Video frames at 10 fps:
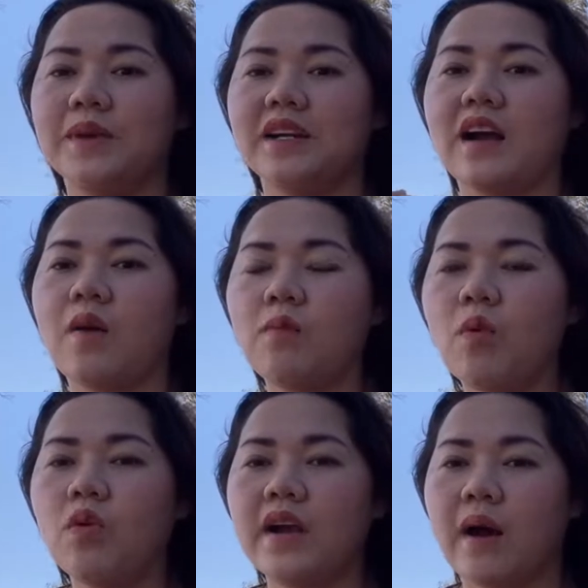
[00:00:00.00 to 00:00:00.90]
mình không
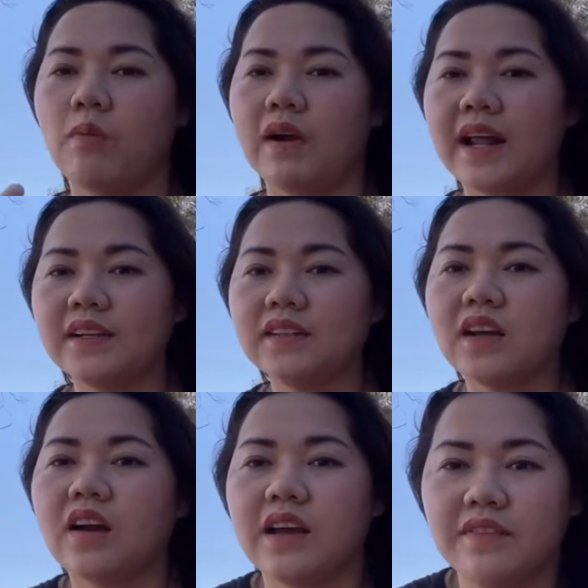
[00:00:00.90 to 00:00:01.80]
muốn gồng gánh
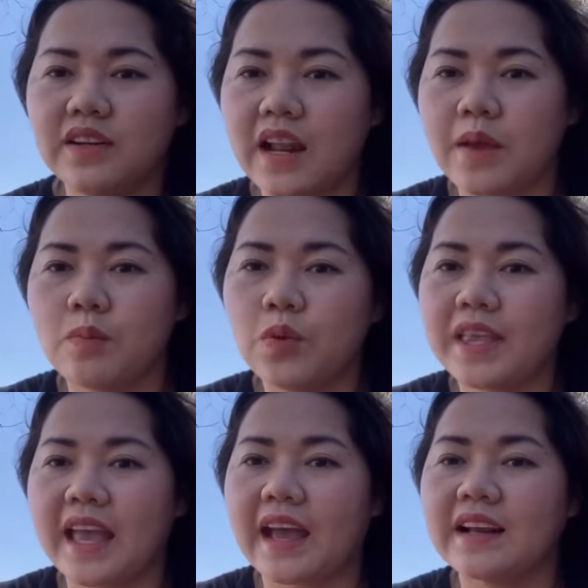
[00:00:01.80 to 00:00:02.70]
cho cái vấn đề mua
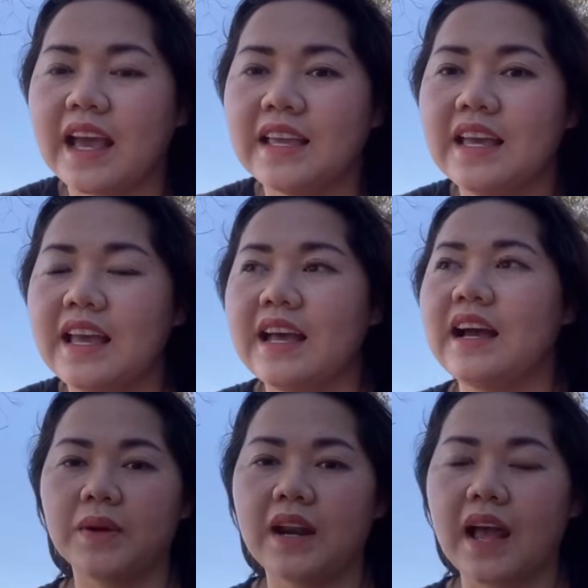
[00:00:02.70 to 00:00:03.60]
nhà ở đây.
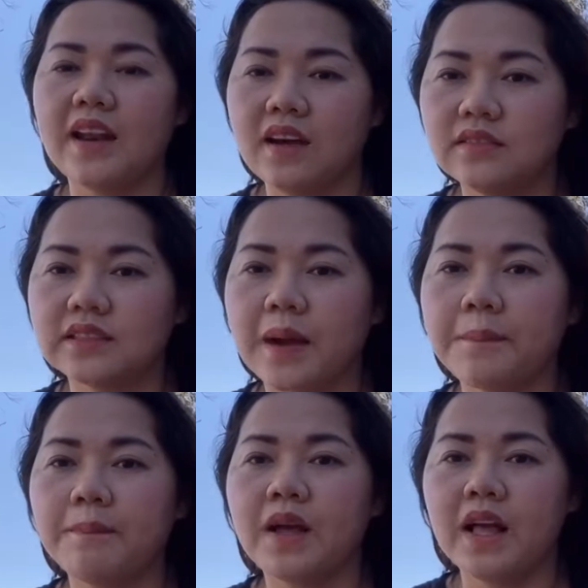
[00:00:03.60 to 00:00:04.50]
Mình đã đến
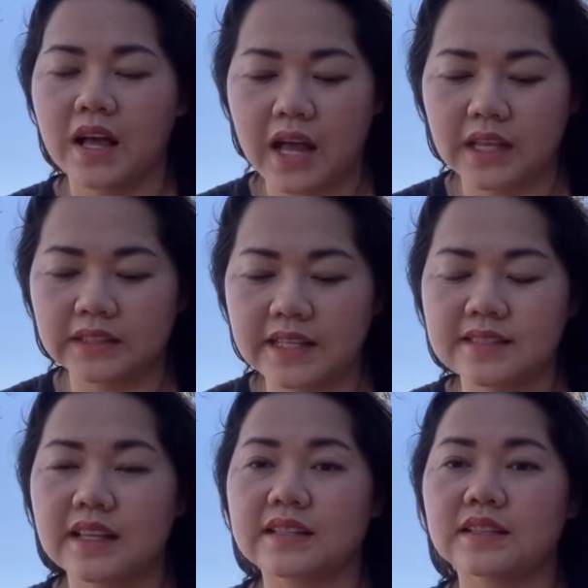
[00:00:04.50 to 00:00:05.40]
thăm
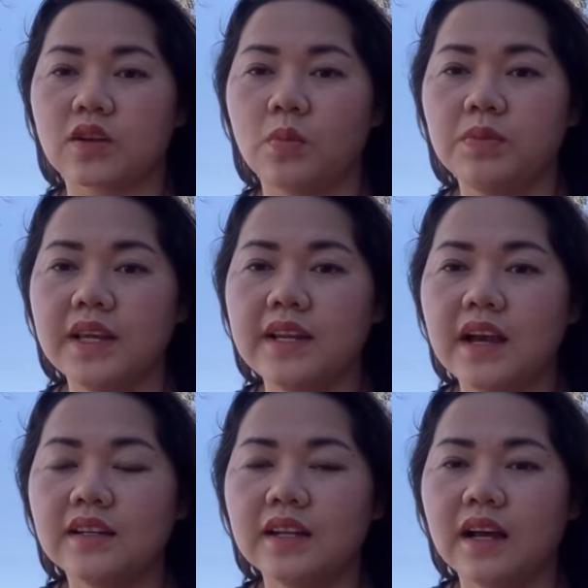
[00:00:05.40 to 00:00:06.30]
Texas, cũng đi
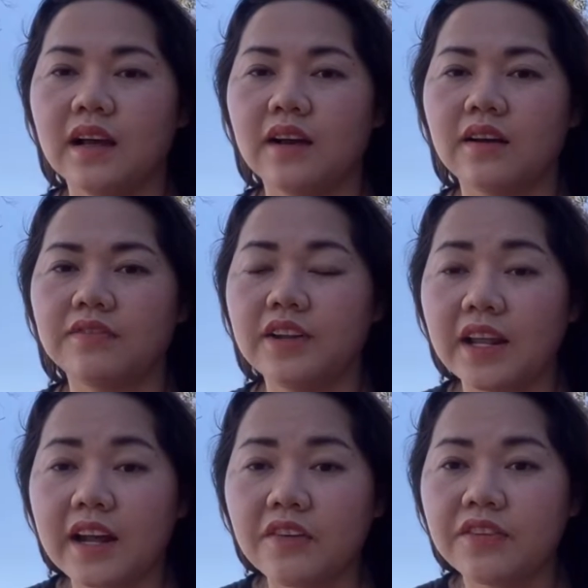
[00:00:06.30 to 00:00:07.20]
đến
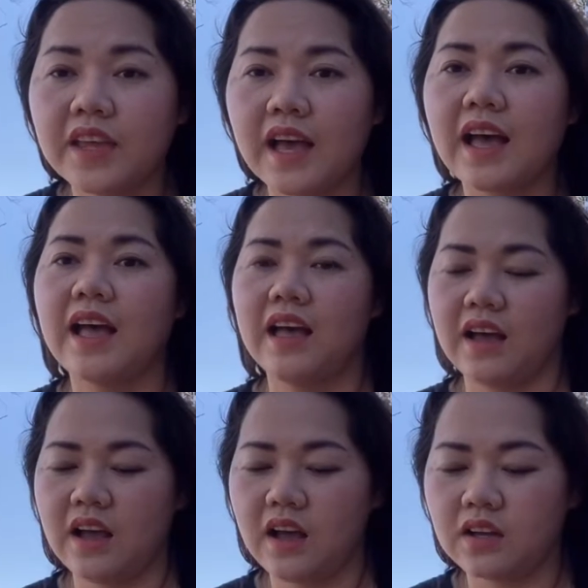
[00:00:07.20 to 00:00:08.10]
Philadelphia,
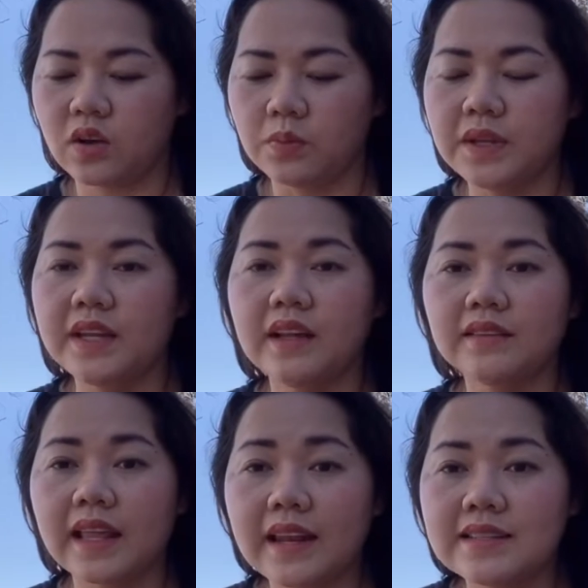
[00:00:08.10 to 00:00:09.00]
cũng đi
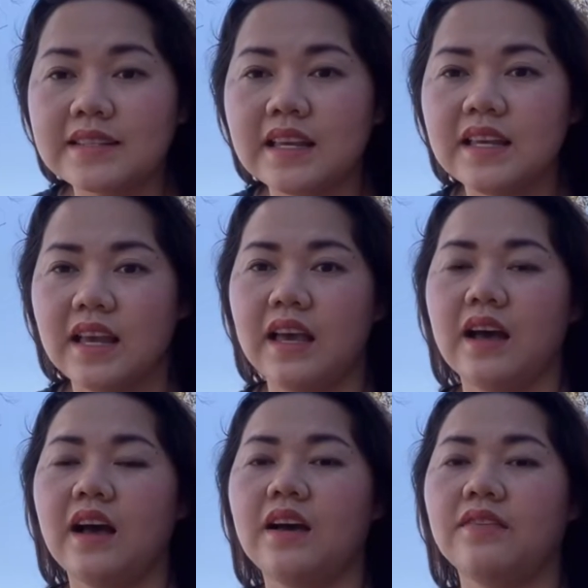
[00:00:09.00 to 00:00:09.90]
đến Tennessee,
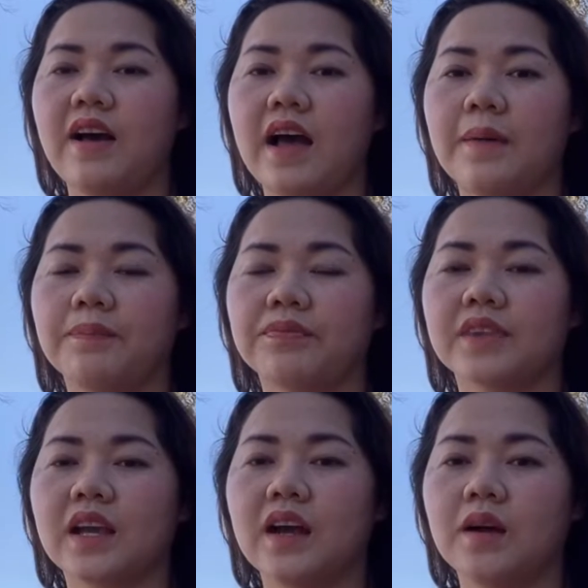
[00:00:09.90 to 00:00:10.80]
và
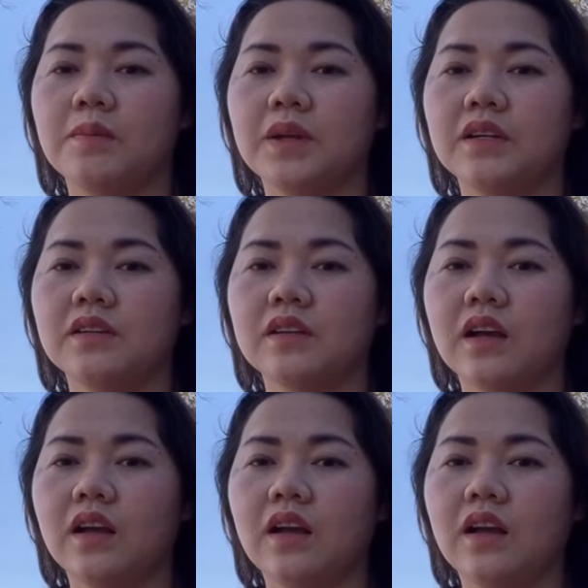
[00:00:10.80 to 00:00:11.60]
mình